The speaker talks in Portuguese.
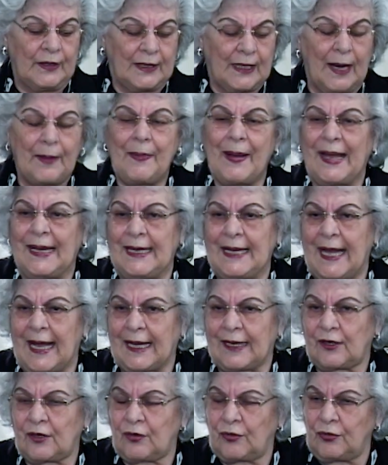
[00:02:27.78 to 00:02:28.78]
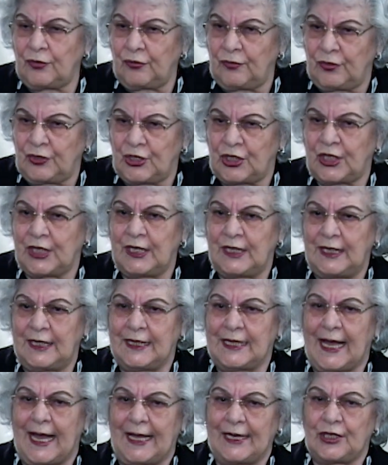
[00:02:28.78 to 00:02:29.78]
trabalhar com
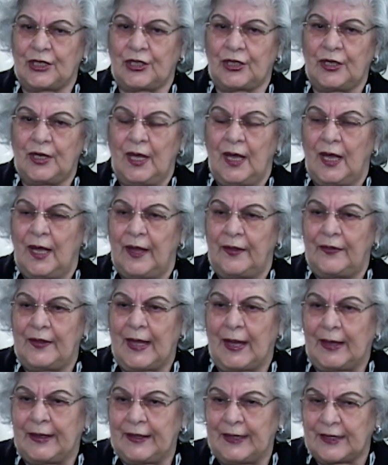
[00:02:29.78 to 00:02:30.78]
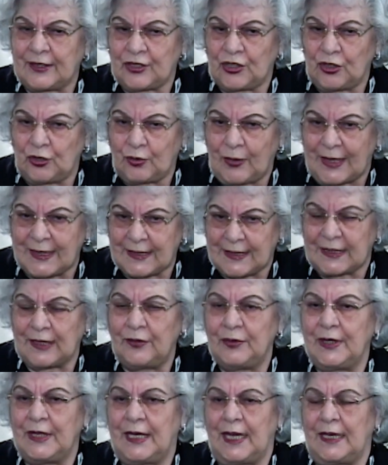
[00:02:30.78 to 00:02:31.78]
dignidade na, na
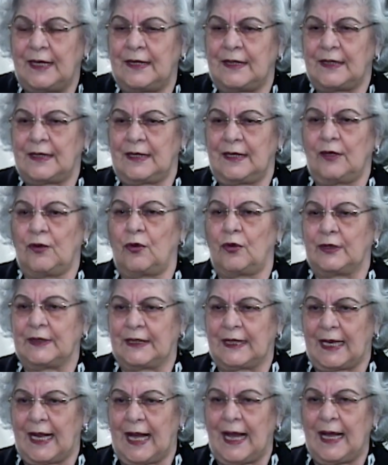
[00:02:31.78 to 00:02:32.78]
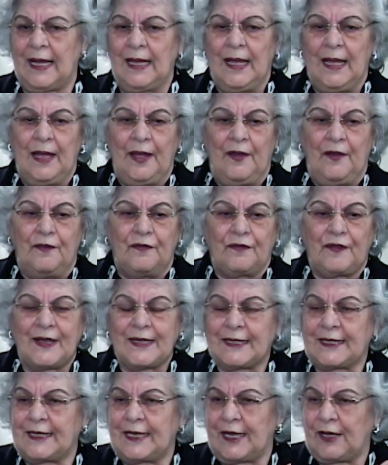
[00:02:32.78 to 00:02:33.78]
situação em que ele se encontrar,
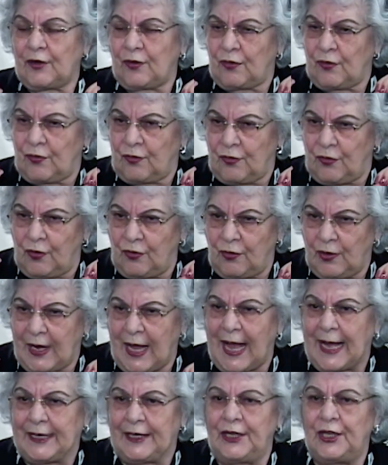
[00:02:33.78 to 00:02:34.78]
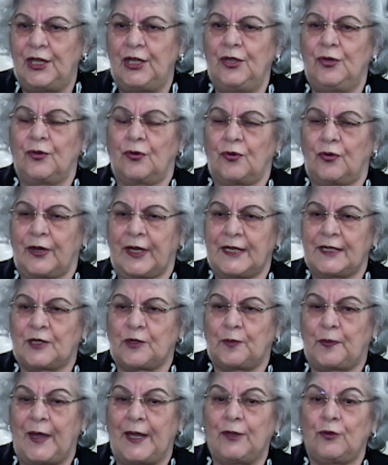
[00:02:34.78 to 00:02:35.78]
fazer com carinho, com
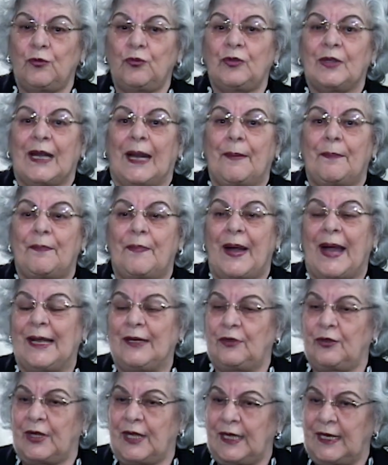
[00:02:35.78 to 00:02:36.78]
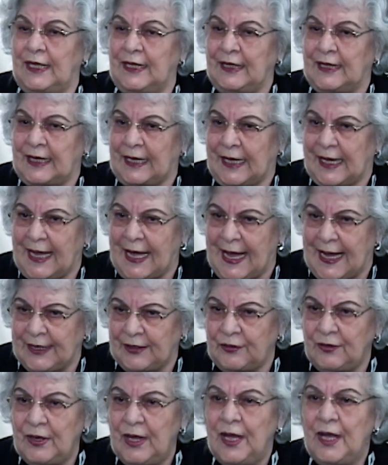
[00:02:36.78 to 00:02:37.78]
respeito, o trabalho que lhe
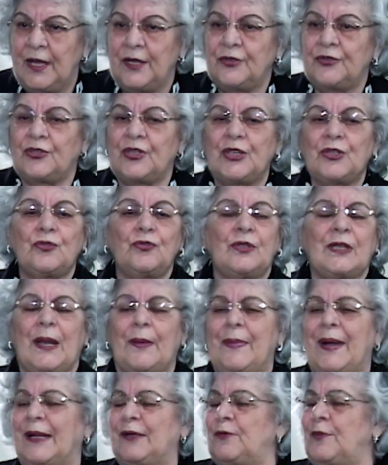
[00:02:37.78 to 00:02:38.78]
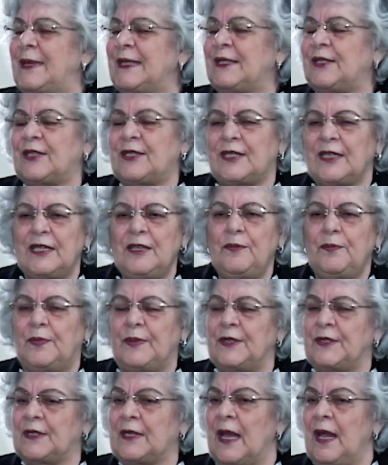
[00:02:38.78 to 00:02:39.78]
entregaram, seja o trabalho mais
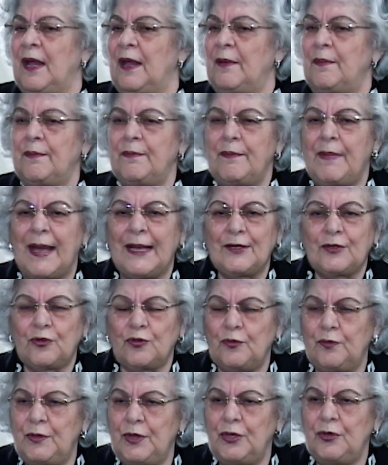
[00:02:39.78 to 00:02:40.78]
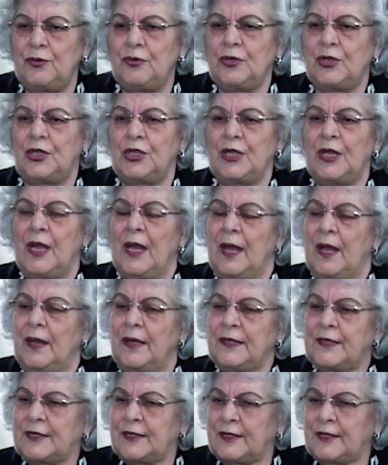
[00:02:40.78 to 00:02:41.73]
simples, mais humilde,